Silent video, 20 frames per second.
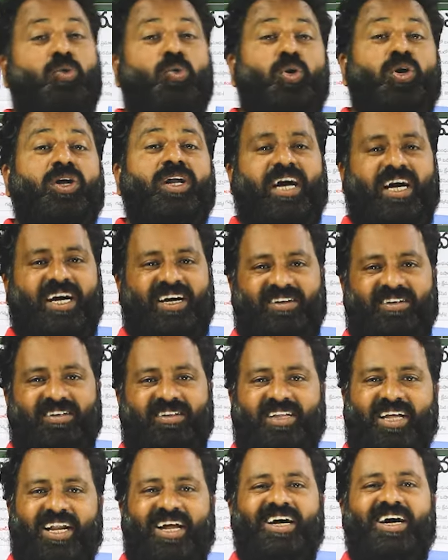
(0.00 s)
కుట్ర
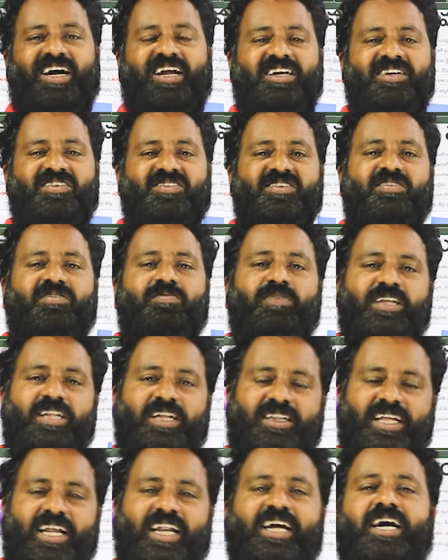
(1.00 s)
తెలంగాణ చేసిన మీద
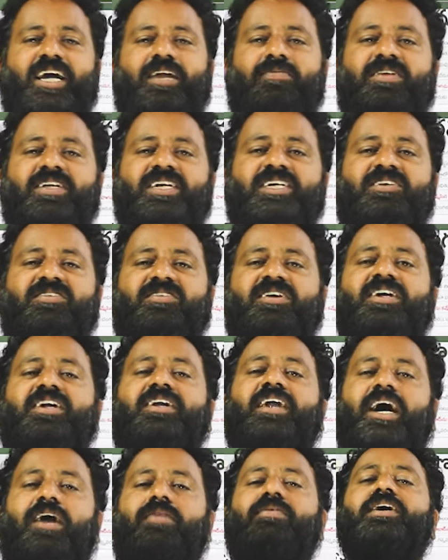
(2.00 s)
తెలంగాణ మీద చేసినటువంటి
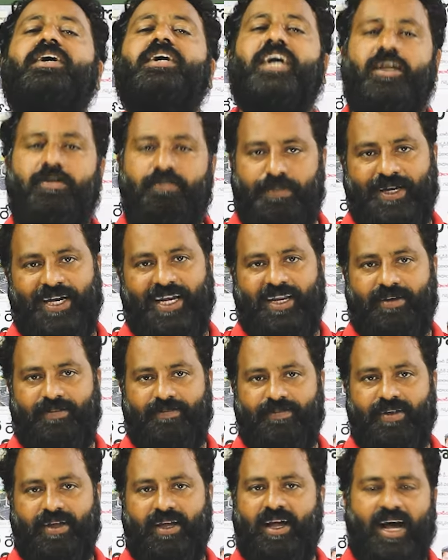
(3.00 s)
డ్రామా కనిపించదు
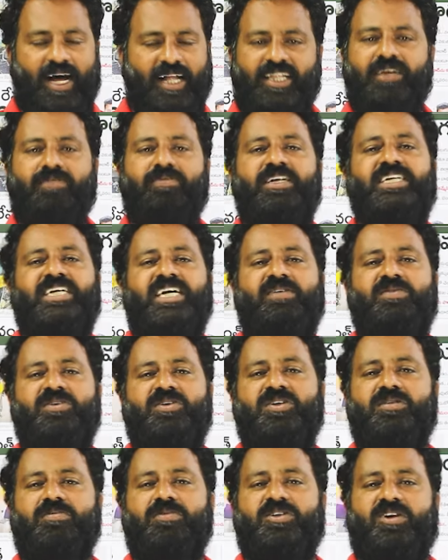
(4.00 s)
అంతకుమించి
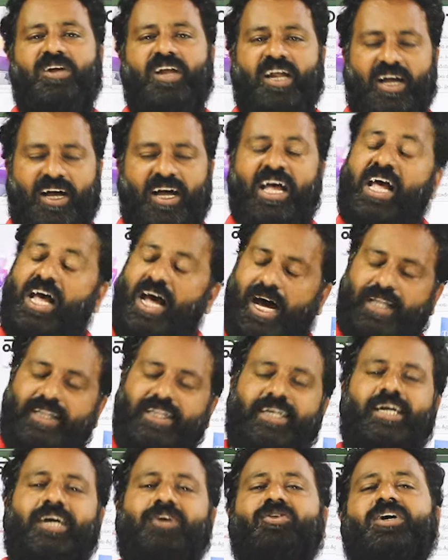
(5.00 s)
ఏముంటుంది మిత్రులారా
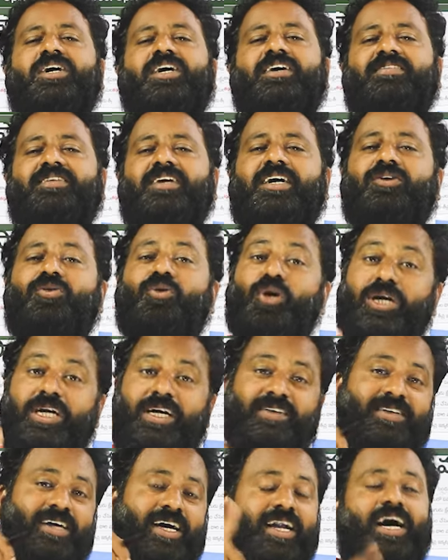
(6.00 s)
అందుకే ఒక్కసారి
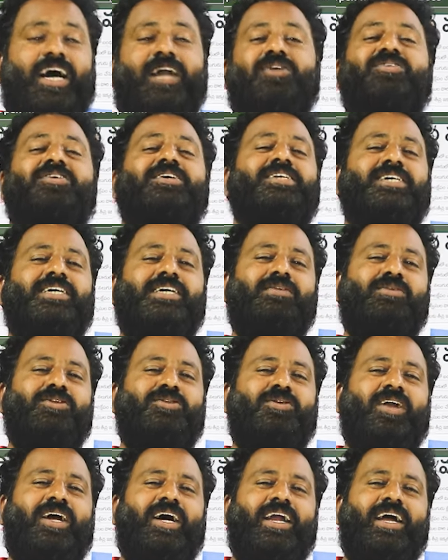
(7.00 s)
ఒక్కసారి ఆలోచించండి
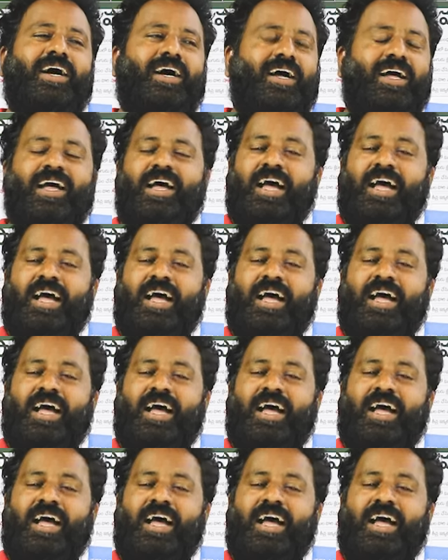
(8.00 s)
మిత్రులారా